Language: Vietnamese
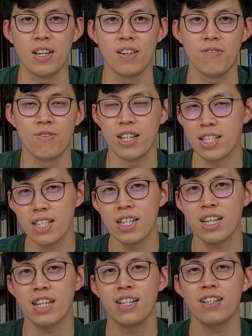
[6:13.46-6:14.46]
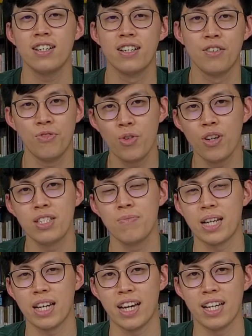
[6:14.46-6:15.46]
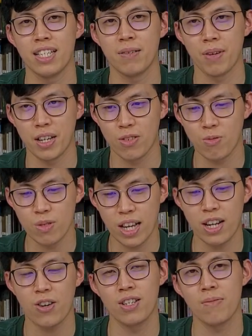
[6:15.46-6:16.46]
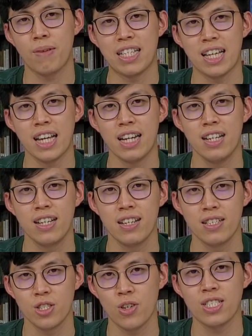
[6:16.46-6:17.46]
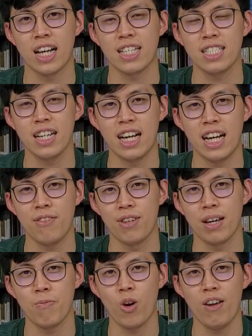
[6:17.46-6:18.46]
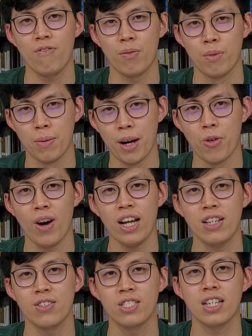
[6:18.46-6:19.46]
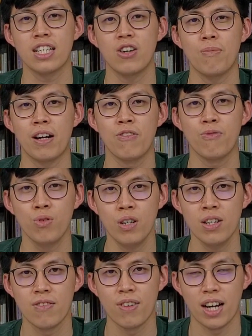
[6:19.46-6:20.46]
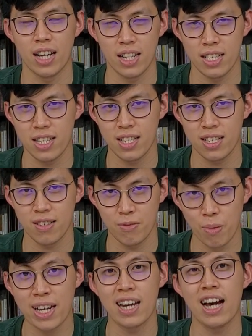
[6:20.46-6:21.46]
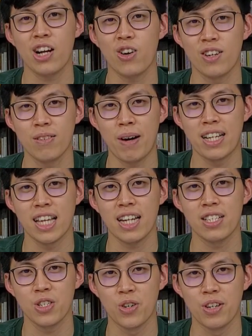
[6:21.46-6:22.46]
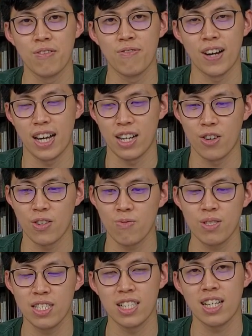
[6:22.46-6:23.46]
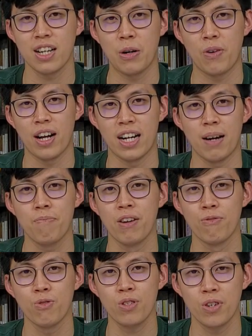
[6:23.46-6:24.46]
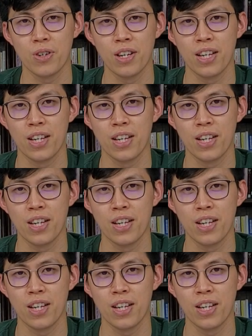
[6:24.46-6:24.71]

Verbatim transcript: với những cái reviewer như mình này thì mình cũng sẽ có những bài test so sánh giữa 2,5W và 17W nó chênh nhau bao nhiêu phút và mình đã có cái bài test đấy rồi và nó chỉ chênh nhau khoảng 5-10 phút thôi